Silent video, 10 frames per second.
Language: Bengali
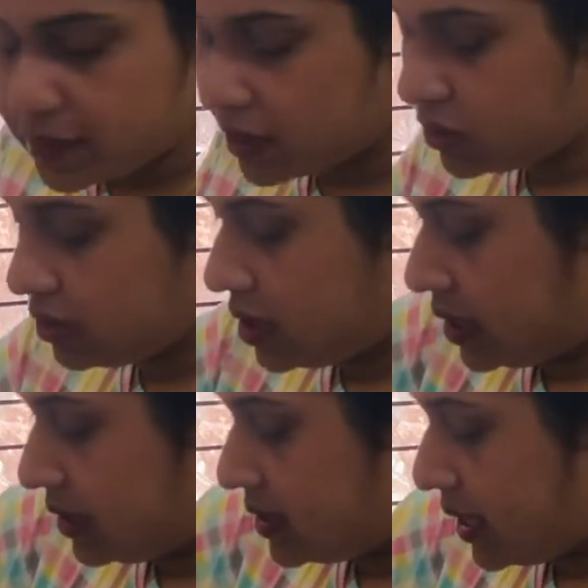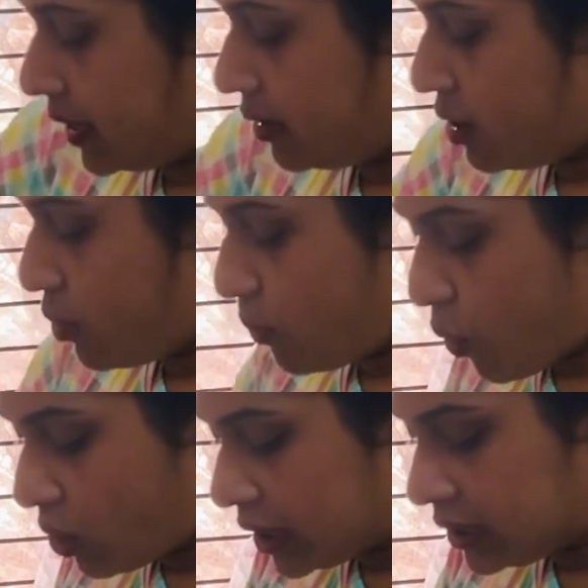পারো যে
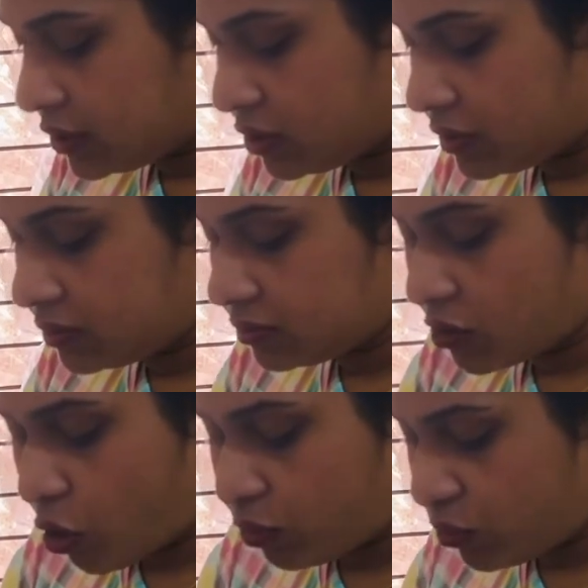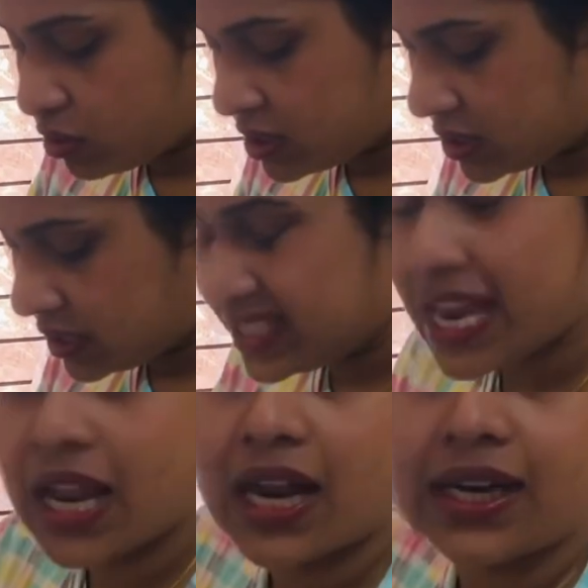পোঙ্গল তো অলমোস্ট
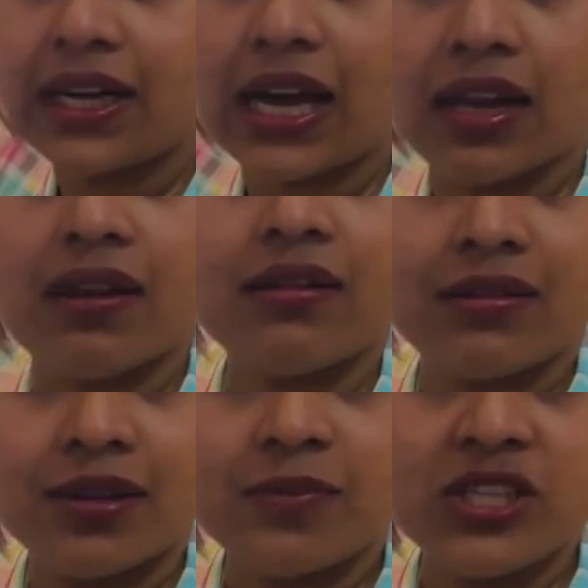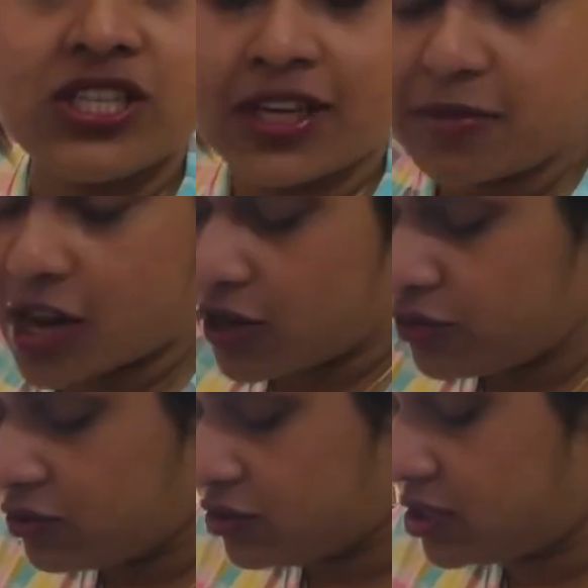চালার ডাল মিশিয়ে বানানো
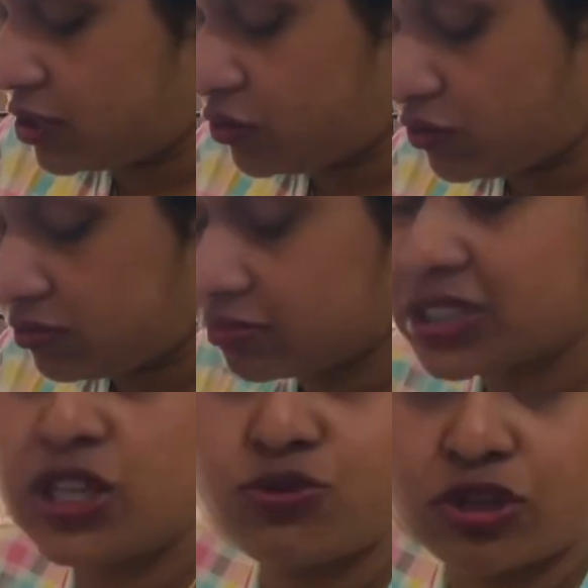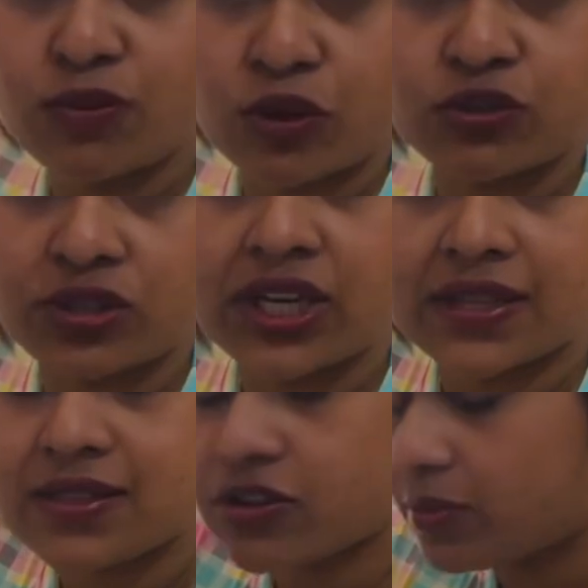হচ্ছে তো খিচুড়ির মতন
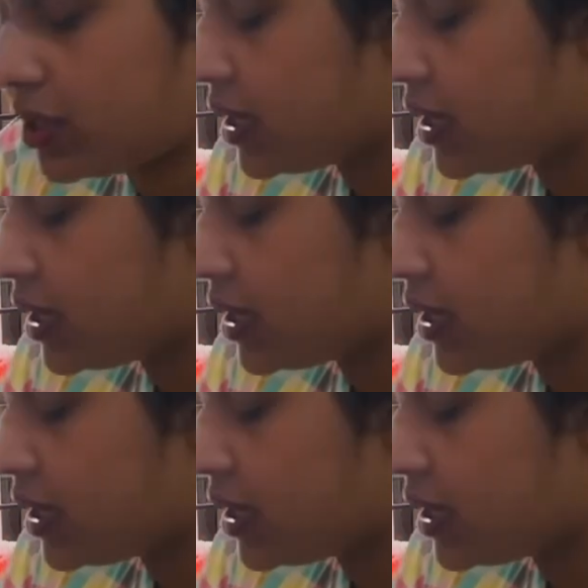টেস্ট হবে